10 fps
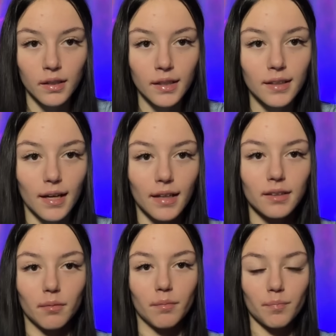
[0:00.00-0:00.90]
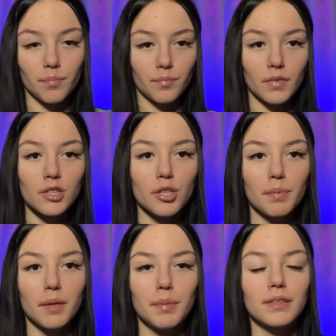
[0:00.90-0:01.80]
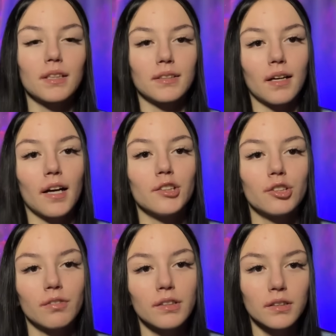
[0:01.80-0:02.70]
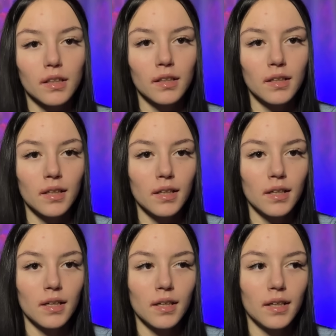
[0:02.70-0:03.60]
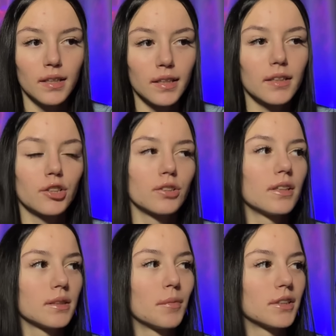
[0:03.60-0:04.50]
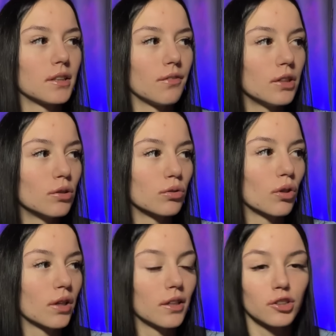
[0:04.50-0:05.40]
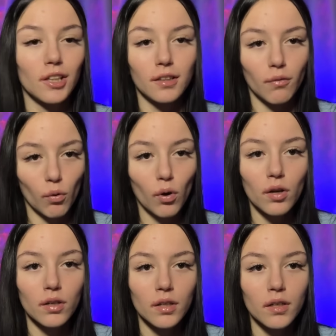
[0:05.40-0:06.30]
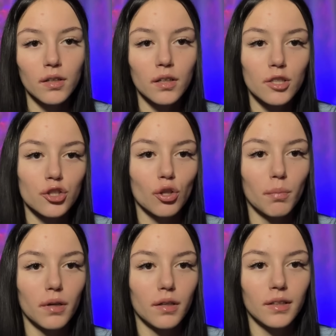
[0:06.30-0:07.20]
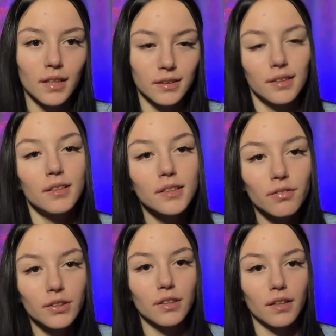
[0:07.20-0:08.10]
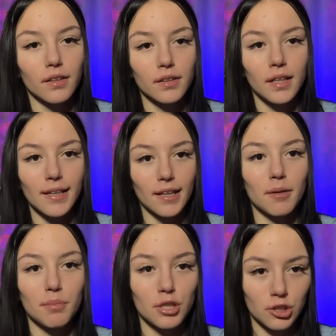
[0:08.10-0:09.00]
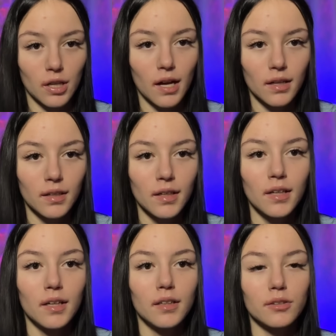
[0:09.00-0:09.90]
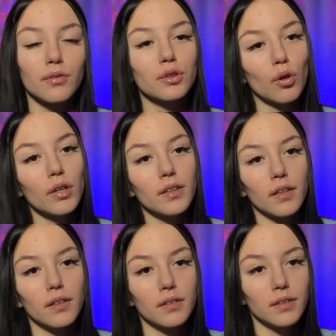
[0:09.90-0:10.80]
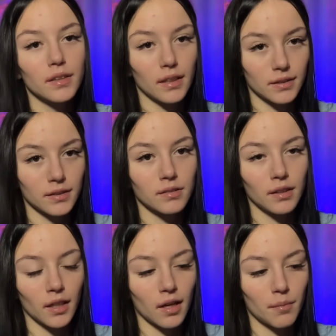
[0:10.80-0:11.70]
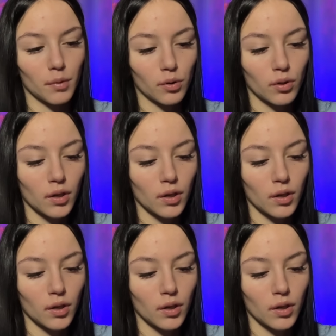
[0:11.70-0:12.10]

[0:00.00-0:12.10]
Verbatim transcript: И на этом наша переписка заканчивается. И я начала снимать это видео только лишь для того, чтобы, если действительно Каяки пришла, то все это я засняла на камеру.